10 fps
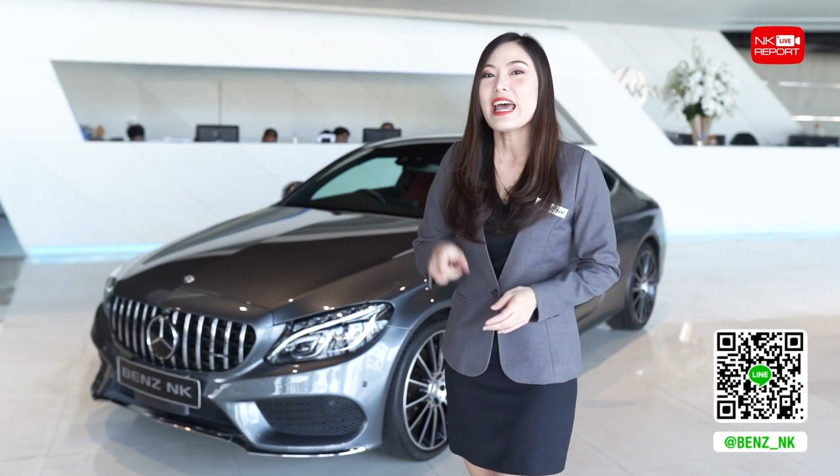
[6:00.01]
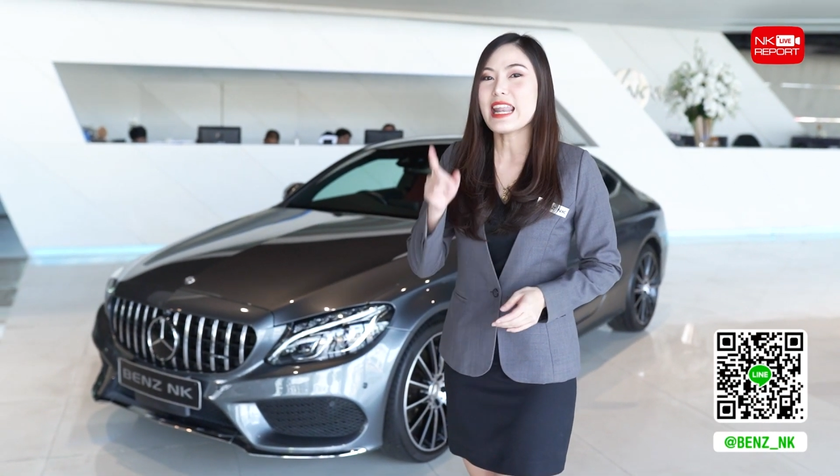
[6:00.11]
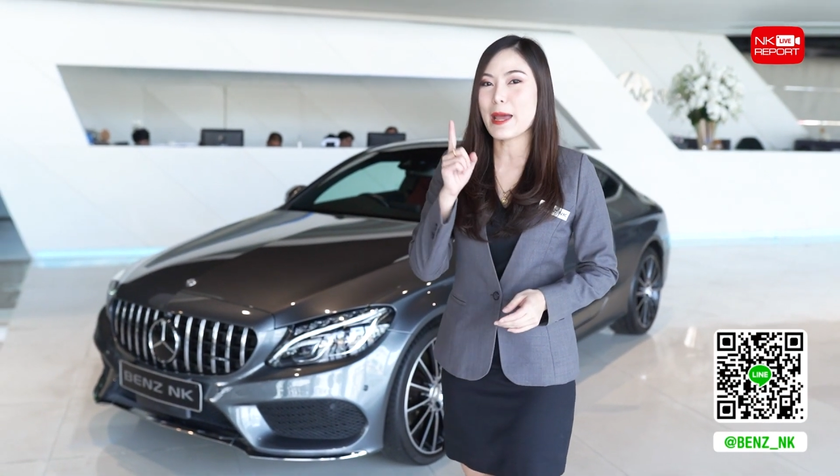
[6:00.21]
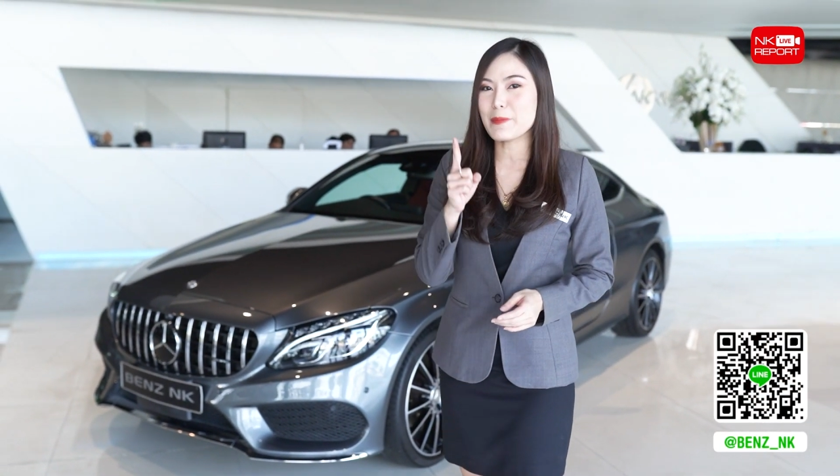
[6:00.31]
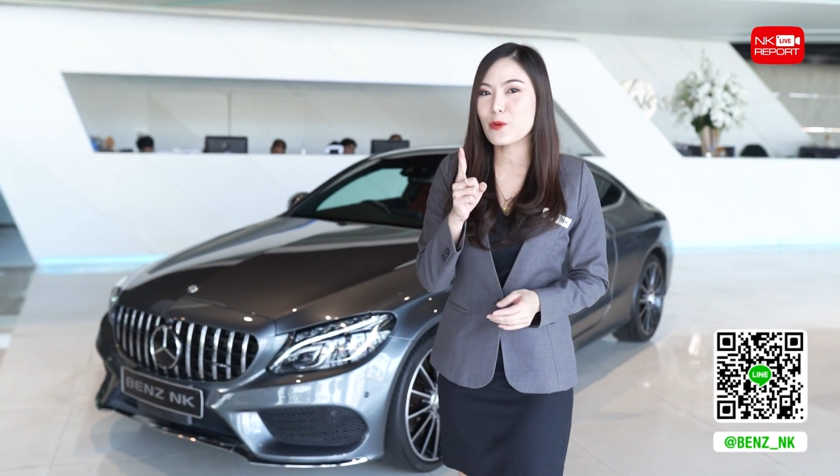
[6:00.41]

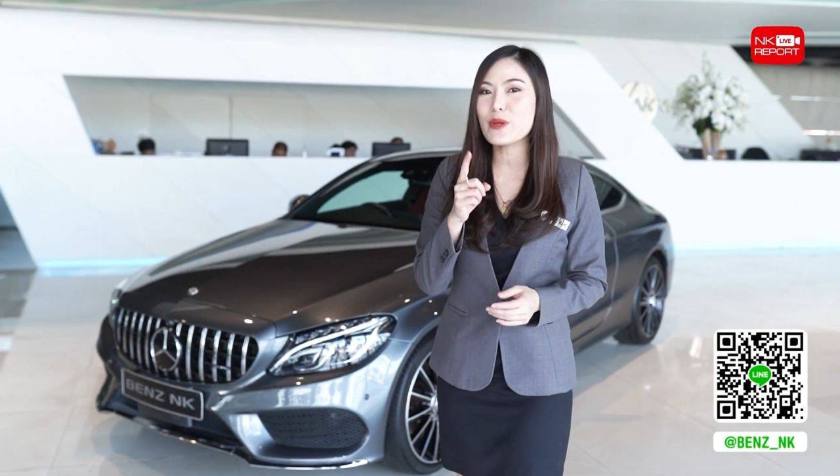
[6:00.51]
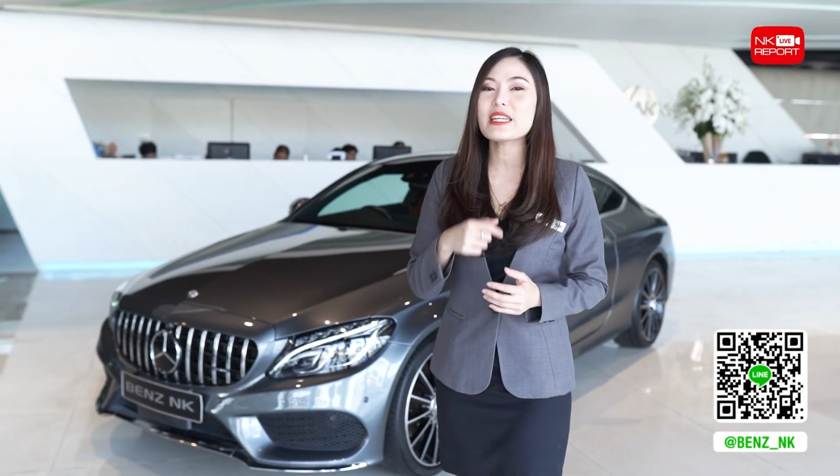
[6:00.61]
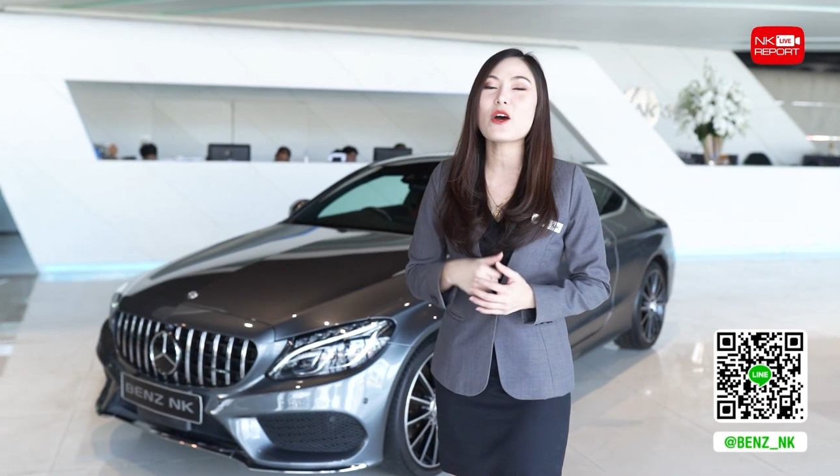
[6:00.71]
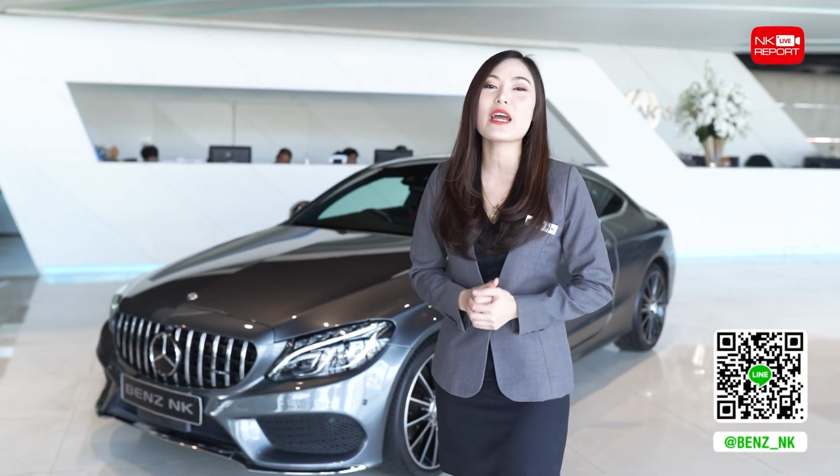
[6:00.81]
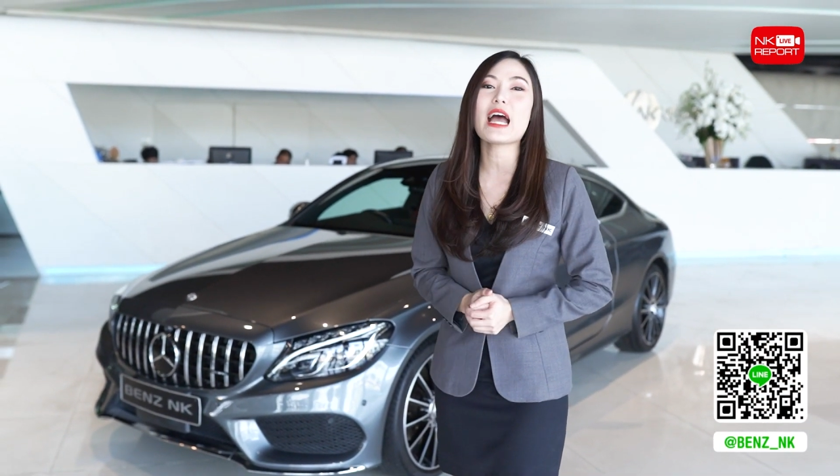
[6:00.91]
แถมยังวิ่ง
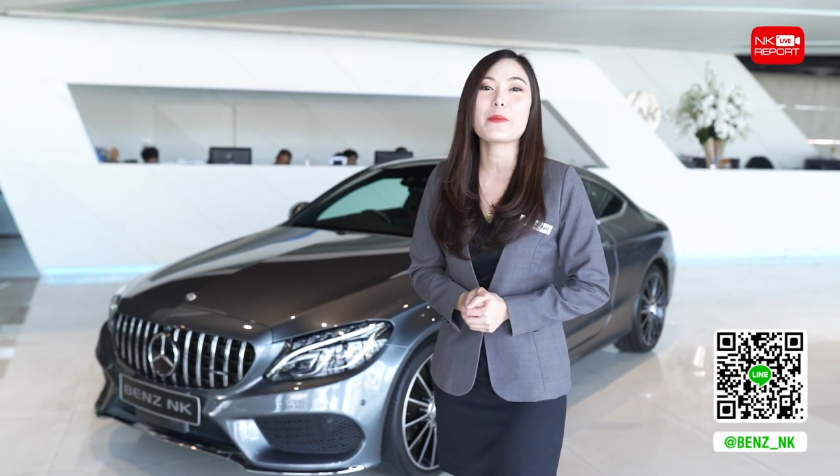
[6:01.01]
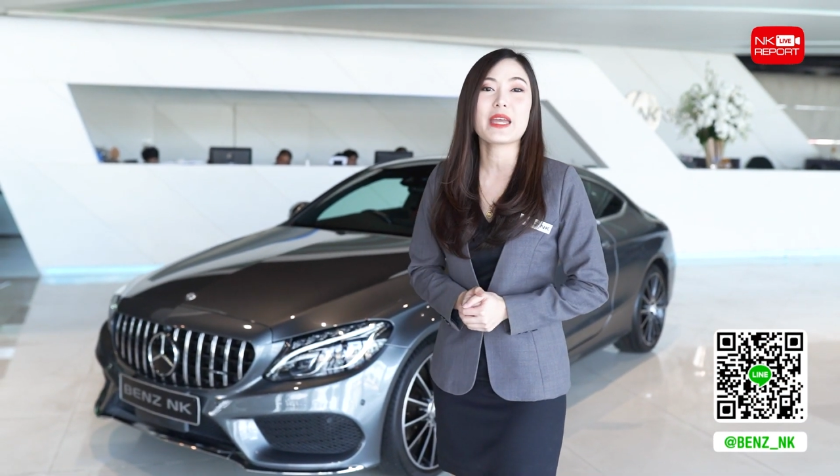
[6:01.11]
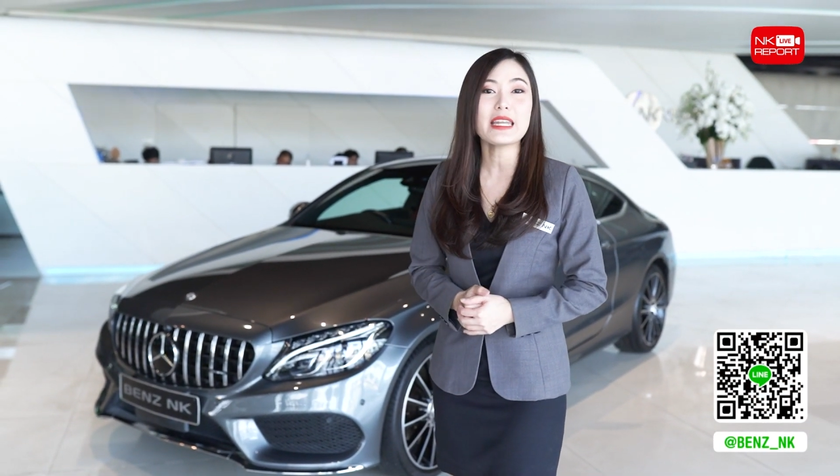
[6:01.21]
น้อยค่ะเพียง